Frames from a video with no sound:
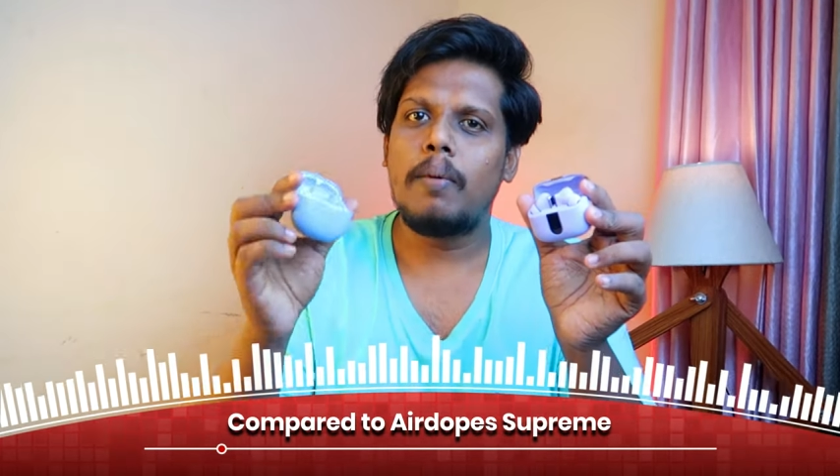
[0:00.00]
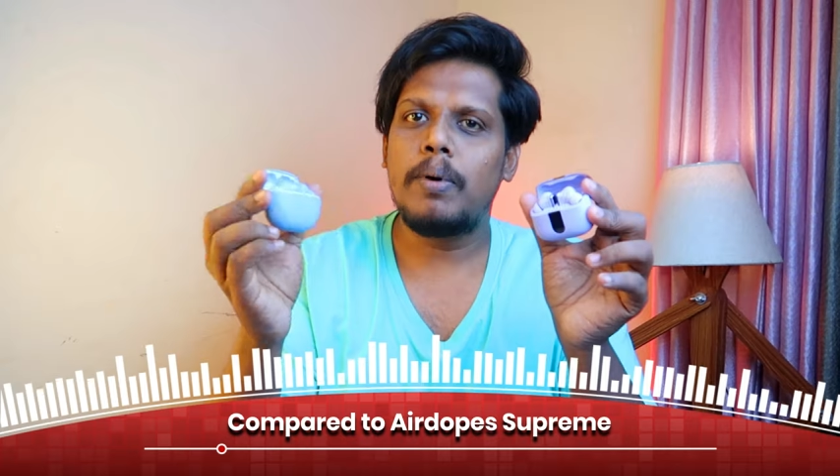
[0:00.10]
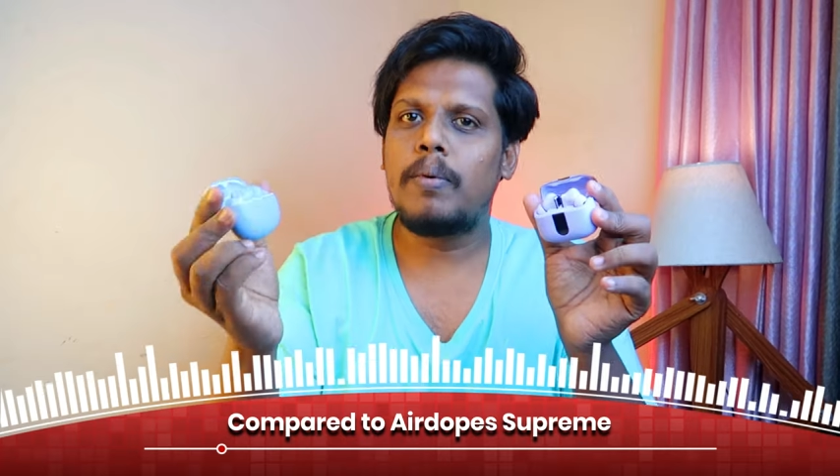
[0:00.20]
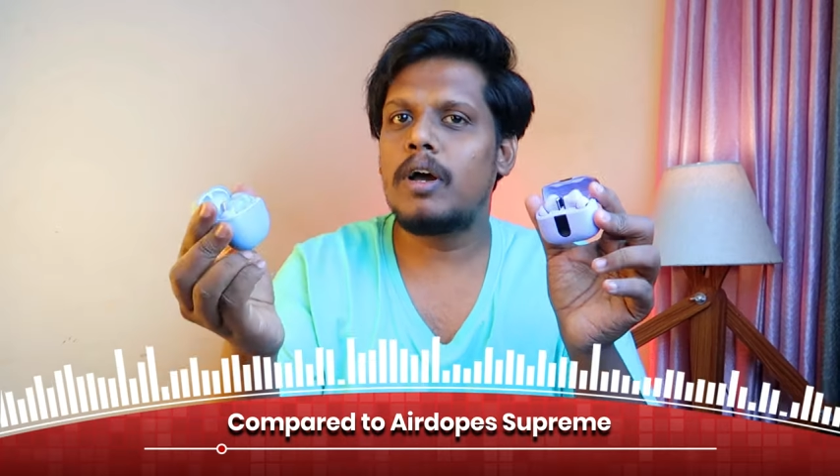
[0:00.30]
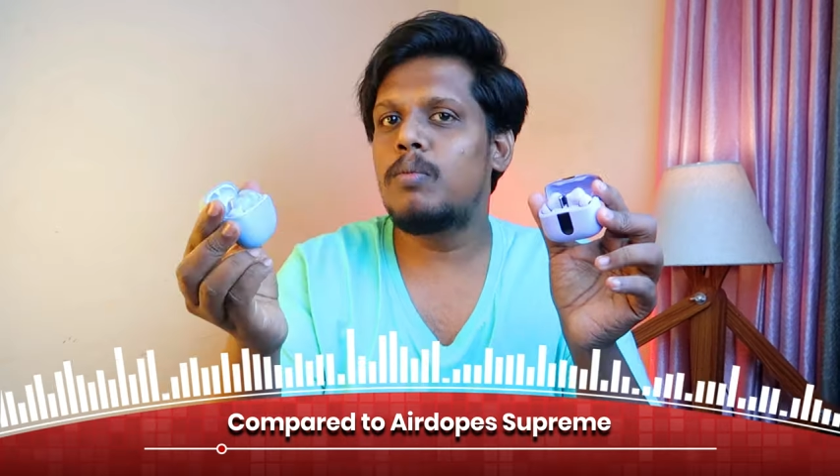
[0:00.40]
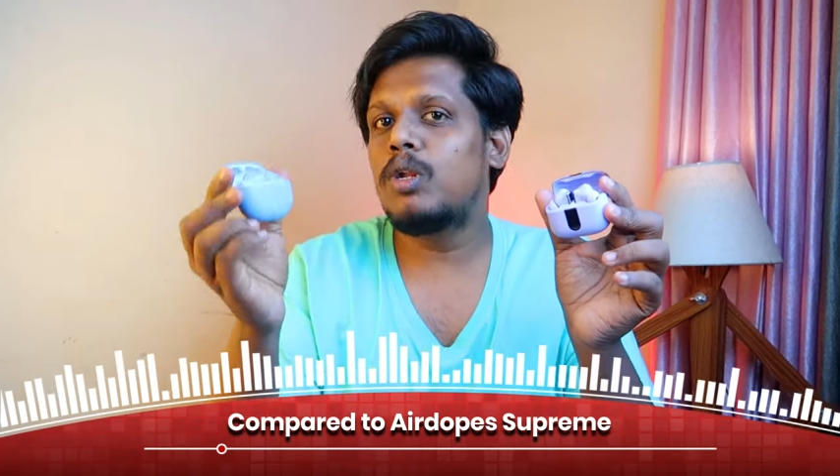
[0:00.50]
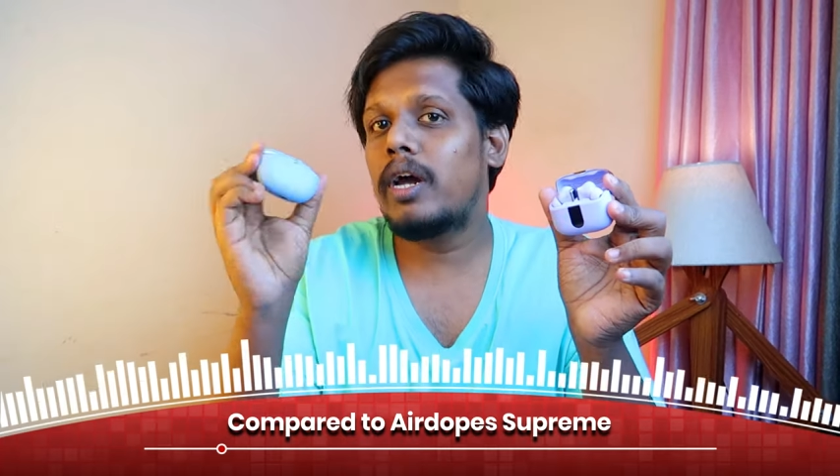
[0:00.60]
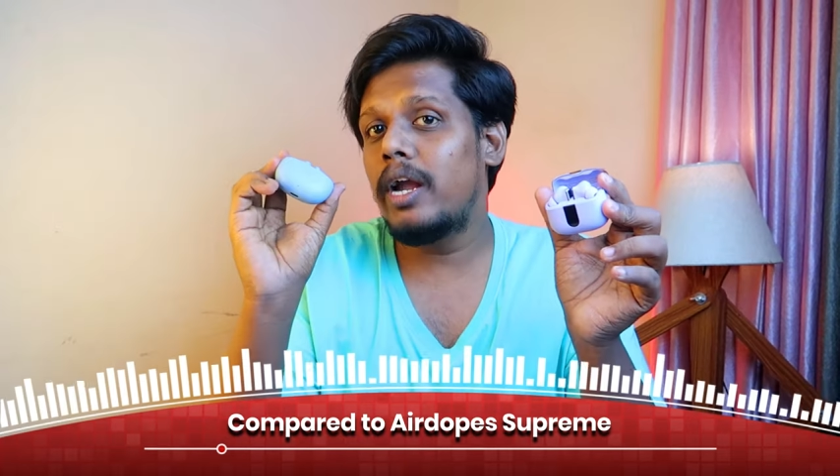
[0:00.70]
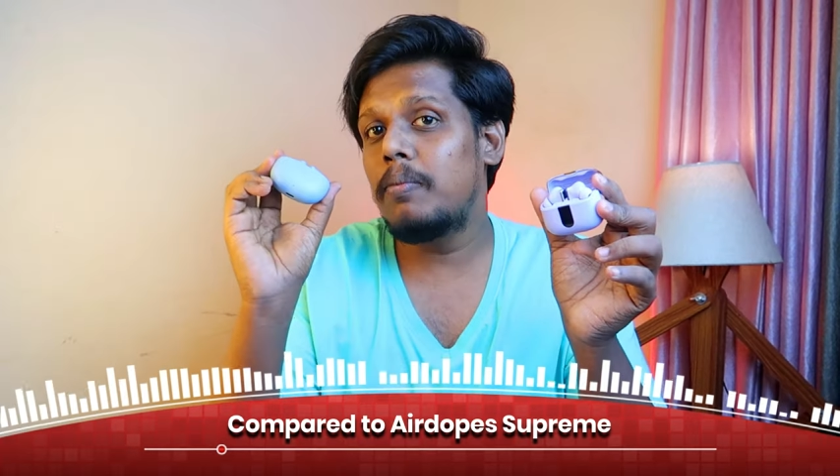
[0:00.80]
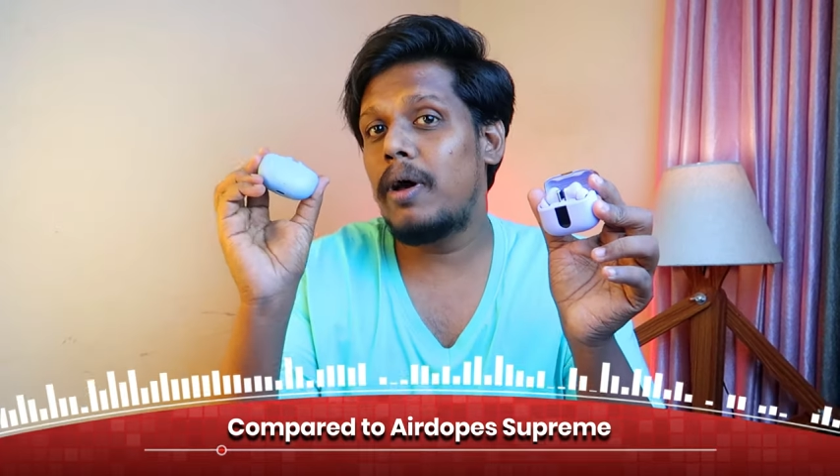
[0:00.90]
அப்போ பார்க்கும்போது
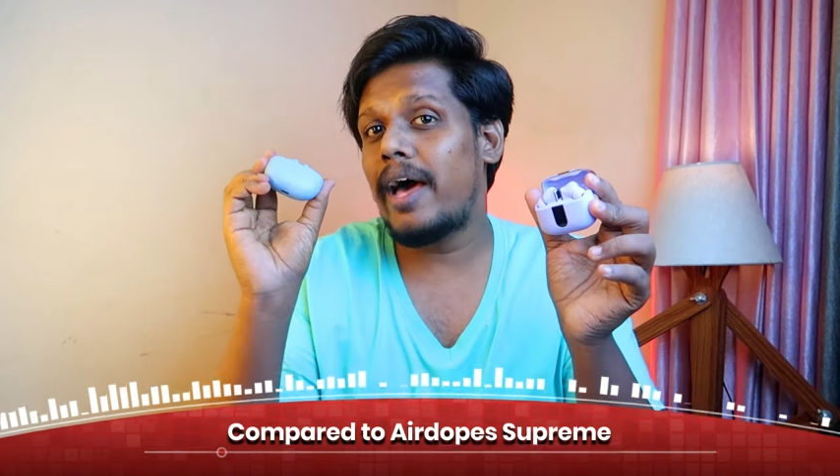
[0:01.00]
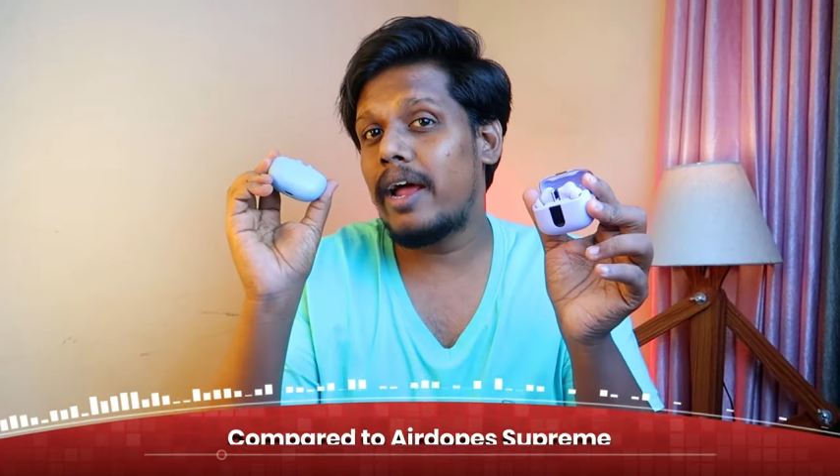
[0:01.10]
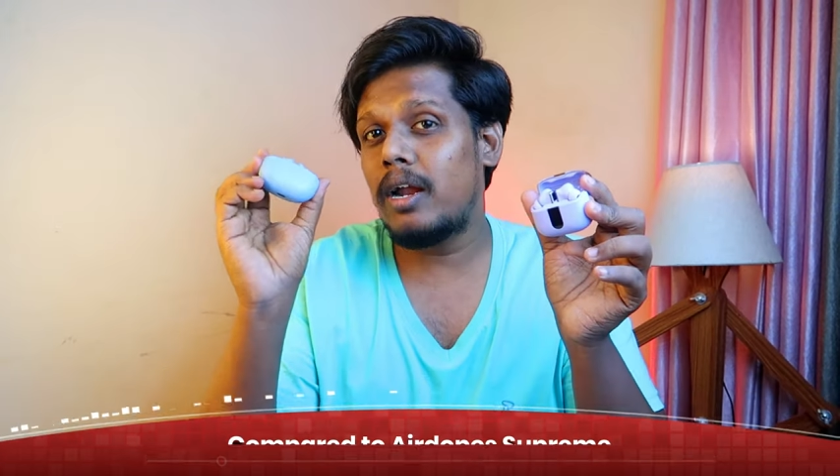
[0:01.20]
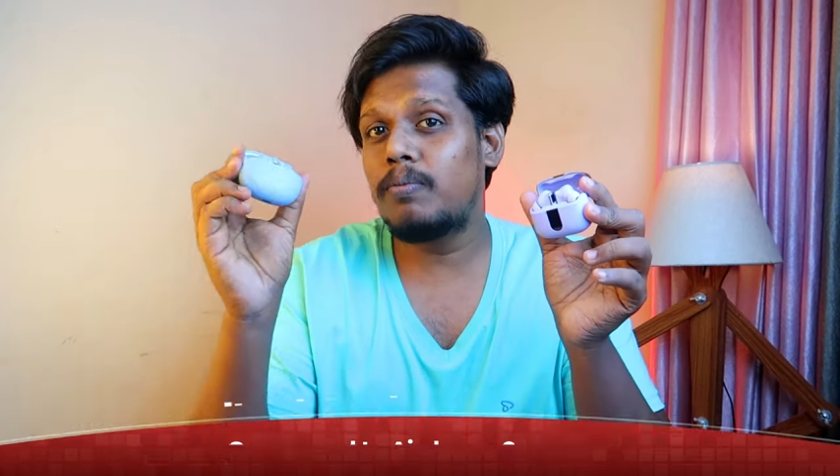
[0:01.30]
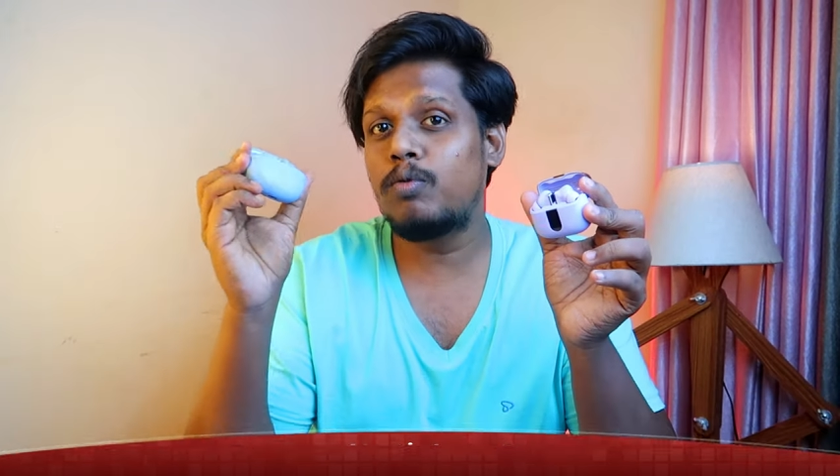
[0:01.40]
கண்டிப்பாக ஆடாப்